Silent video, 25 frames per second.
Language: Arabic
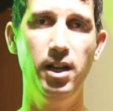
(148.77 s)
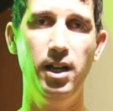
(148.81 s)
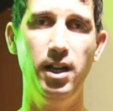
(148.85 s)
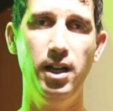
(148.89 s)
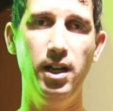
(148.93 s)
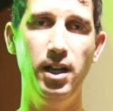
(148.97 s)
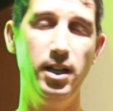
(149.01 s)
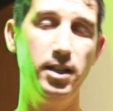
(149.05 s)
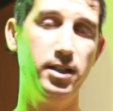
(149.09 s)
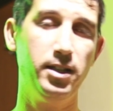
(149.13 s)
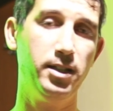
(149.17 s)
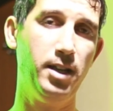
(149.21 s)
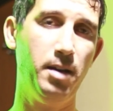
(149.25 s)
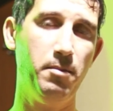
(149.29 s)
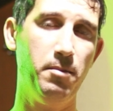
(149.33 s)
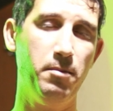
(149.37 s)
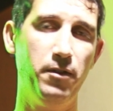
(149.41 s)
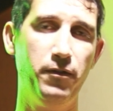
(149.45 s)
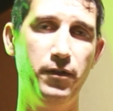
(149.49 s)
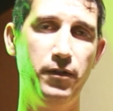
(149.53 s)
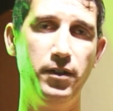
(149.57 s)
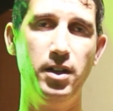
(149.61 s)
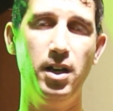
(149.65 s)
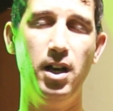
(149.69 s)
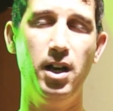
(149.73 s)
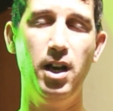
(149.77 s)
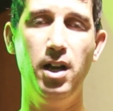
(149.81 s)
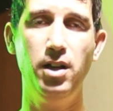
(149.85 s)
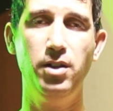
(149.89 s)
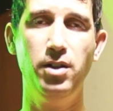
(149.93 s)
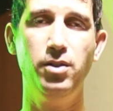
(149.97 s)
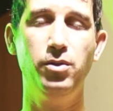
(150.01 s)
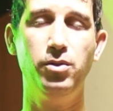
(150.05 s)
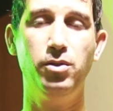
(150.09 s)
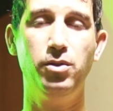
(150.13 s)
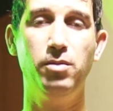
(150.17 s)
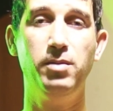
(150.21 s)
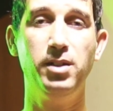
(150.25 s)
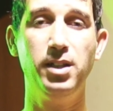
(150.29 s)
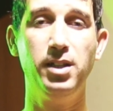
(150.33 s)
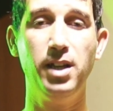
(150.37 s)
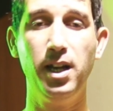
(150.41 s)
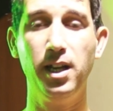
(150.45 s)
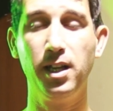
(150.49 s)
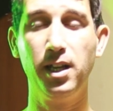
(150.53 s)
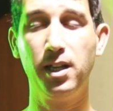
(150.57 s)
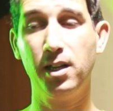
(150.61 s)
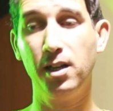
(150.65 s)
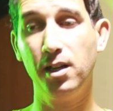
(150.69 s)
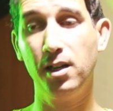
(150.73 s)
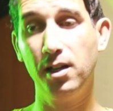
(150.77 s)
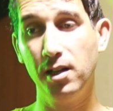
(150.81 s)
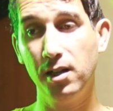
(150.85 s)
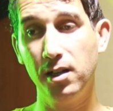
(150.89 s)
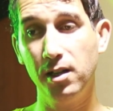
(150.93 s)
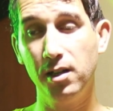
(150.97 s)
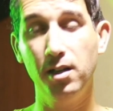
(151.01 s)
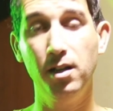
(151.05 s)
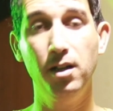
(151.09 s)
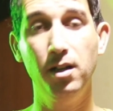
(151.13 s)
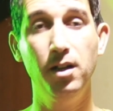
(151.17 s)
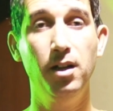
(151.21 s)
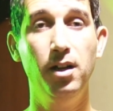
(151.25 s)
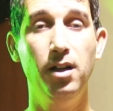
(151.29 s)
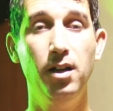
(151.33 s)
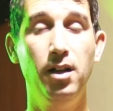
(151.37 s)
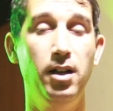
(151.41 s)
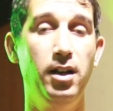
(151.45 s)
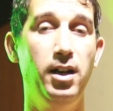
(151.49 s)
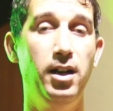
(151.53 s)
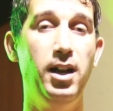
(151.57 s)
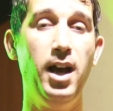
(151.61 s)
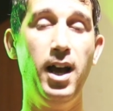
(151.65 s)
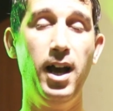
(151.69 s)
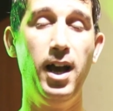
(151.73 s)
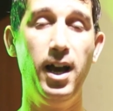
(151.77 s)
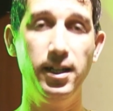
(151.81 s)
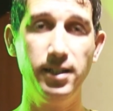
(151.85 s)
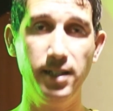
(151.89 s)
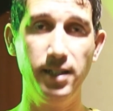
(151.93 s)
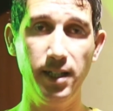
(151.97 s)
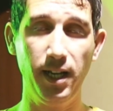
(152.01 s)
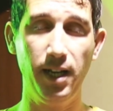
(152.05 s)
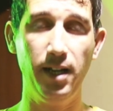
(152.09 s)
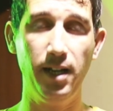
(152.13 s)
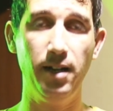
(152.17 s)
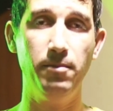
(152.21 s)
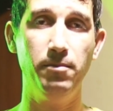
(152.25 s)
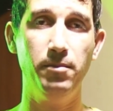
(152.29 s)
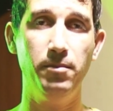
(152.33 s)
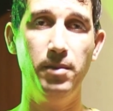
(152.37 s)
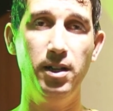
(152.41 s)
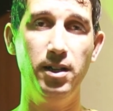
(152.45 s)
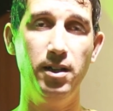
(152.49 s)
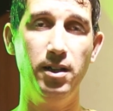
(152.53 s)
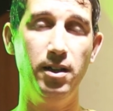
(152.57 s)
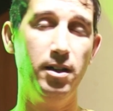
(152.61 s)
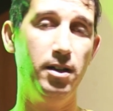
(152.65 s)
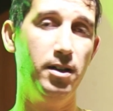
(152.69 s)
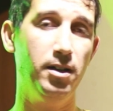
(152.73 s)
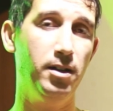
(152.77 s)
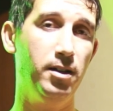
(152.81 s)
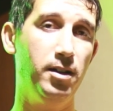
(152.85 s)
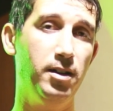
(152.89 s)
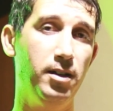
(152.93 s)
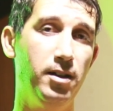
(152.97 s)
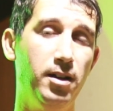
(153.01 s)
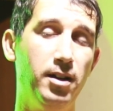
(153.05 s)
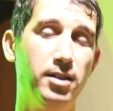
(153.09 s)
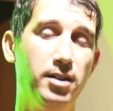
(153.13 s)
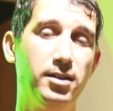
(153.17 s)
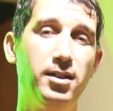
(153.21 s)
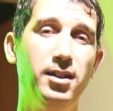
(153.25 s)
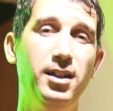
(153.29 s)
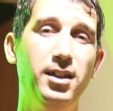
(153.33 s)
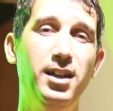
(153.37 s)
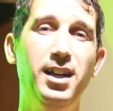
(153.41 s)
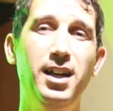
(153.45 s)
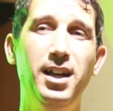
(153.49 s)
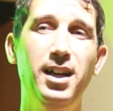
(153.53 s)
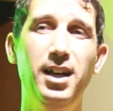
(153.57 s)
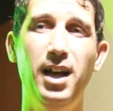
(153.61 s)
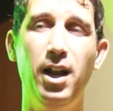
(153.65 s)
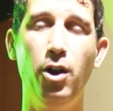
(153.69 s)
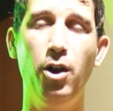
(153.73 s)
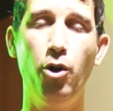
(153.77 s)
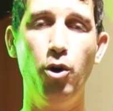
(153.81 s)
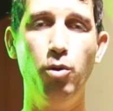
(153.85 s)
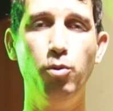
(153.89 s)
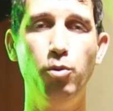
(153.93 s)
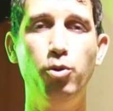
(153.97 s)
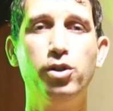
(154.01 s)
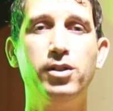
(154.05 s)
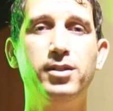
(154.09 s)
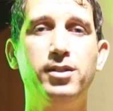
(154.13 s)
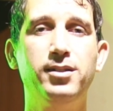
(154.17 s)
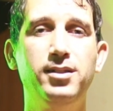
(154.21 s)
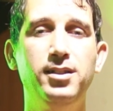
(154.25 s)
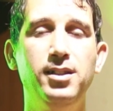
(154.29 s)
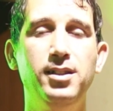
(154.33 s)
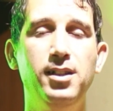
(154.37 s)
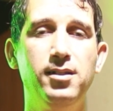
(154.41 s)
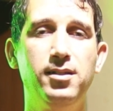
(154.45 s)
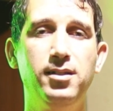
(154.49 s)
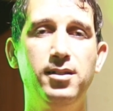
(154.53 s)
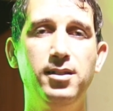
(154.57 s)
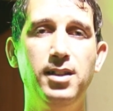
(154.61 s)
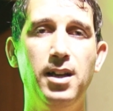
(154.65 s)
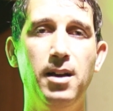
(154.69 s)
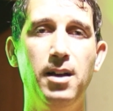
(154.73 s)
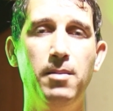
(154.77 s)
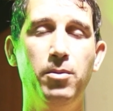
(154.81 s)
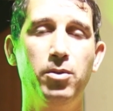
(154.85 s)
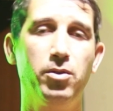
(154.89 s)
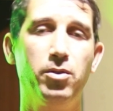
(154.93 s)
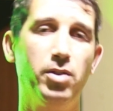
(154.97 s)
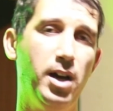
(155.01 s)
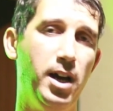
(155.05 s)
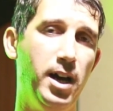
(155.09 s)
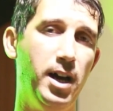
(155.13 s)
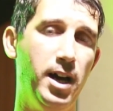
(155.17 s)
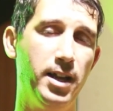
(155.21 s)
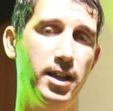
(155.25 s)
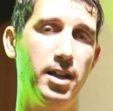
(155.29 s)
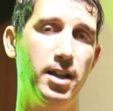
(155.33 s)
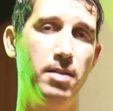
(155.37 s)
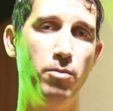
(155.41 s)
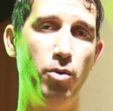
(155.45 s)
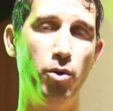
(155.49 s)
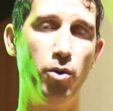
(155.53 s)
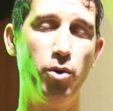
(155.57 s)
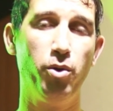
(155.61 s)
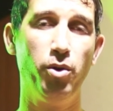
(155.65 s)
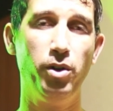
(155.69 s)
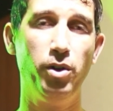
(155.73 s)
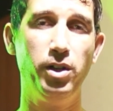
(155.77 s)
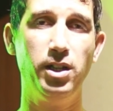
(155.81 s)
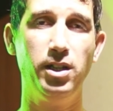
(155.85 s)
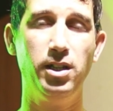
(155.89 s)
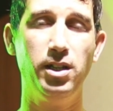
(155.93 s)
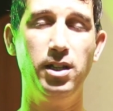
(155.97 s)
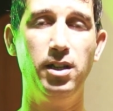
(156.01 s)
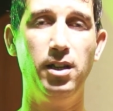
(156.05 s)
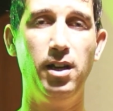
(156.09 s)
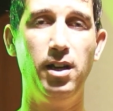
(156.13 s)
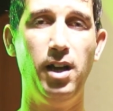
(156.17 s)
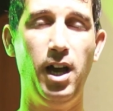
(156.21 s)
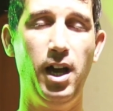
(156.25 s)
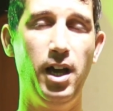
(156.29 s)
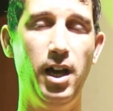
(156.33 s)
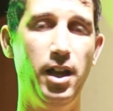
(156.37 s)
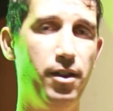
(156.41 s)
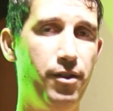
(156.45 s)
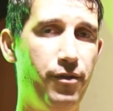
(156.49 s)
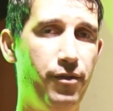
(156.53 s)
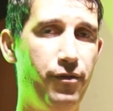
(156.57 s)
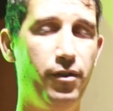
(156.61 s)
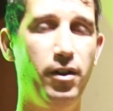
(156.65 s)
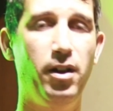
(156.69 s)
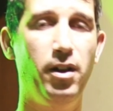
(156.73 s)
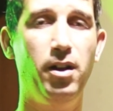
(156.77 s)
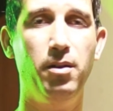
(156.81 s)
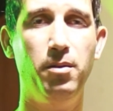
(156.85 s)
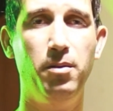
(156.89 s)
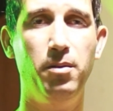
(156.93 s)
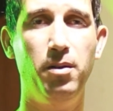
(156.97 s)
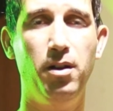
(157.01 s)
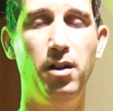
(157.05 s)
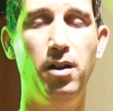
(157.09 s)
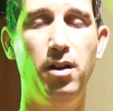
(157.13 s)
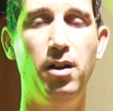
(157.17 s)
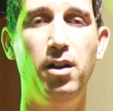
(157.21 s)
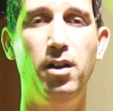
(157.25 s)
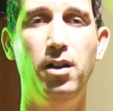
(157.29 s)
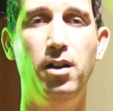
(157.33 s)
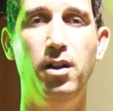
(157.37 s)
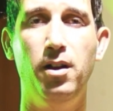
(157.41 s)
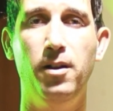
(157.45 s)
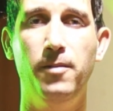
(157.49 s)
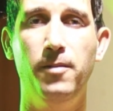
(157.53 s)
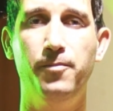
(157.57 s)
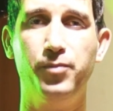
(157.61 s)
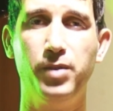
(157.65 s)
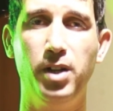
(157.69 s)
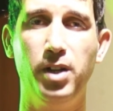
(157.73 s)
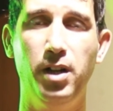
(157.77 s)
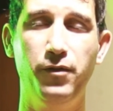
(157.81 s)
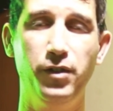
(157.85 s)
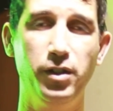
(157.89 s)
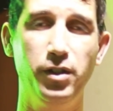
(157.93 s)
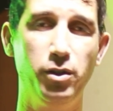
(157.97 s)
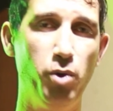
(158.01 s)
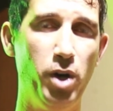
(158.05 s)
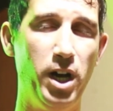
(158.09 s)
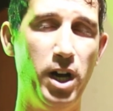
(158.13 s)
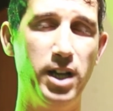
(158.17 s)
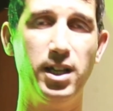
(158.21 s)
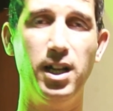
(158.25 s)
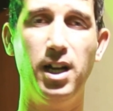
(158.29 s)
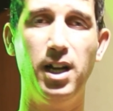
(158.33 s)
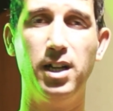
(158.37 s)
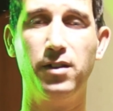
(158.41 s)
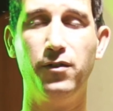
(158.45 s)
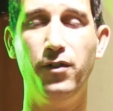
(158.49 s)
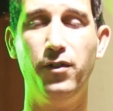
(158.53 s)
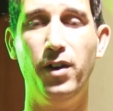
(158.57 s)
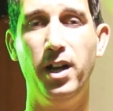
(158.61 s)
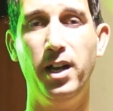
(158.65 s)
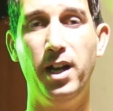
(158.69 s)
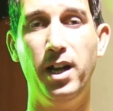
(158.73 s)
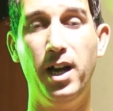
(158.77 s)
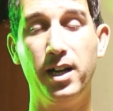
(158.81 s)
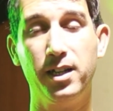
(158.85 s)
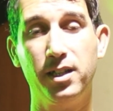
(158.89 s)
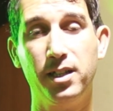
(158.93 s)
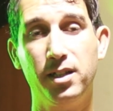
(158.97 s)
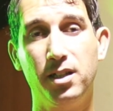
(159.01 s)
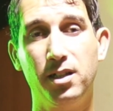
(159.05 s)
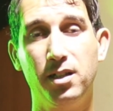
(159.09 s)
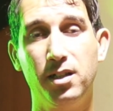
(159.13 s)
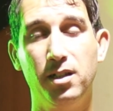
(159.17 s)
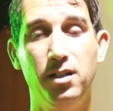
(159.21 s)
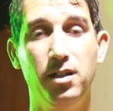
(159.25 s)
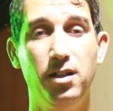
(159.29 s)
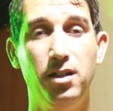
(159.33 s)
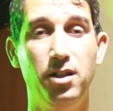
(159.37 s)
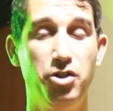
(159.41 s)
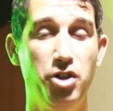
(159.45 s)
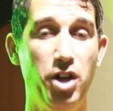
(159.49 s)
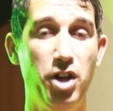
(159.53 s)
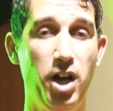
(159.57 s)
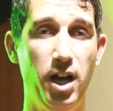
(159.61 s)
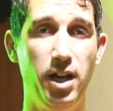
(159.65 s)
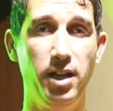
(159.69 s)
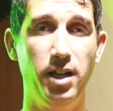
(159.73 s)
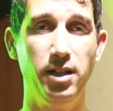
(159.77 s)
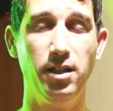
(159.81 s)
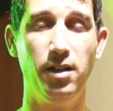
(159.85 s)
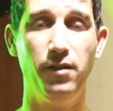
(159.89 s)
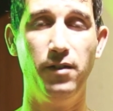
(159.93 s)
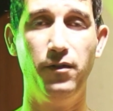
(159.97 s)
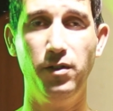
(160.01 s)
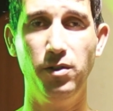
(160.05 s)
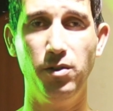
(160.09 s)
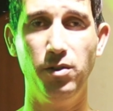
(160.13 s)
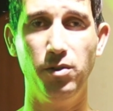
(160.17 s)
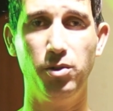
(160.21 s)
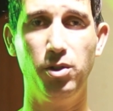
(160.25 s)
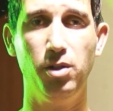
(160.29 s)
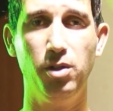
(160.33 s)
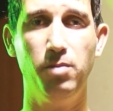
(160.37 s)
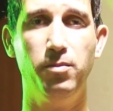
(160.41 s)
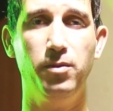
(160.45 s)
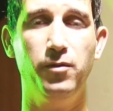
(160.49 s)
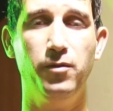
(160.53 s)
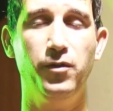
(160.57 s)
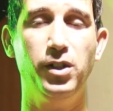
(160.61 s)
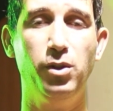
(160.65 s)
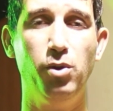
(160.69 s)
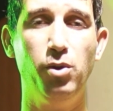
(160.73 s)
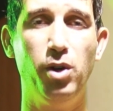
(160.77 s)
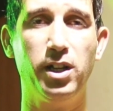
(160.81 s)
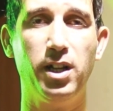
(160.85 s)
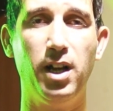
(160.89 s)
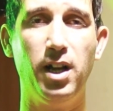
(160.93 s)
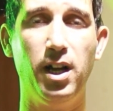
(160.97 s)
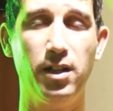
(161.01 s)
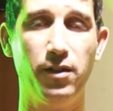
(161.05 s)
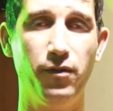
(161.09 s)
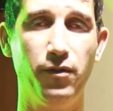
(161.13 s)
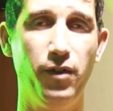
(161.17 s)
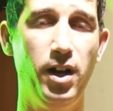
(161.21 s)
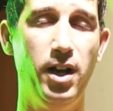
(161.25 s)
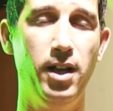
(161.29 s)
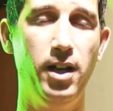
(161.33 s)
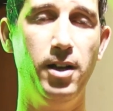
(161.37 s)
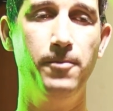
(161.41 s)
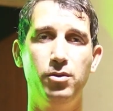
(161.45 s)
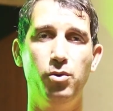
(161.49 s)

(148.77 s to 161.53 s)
الذي يعمل فيه اليوتيوب لذلك آه، لا أحد يعلم آه، آه، الأمور السياسية من وراء هذا الموضوع يعني حذف الفيديوهات الأطفال أكثر نجاحا هي في اليوتيوب فيديوهات الأطفال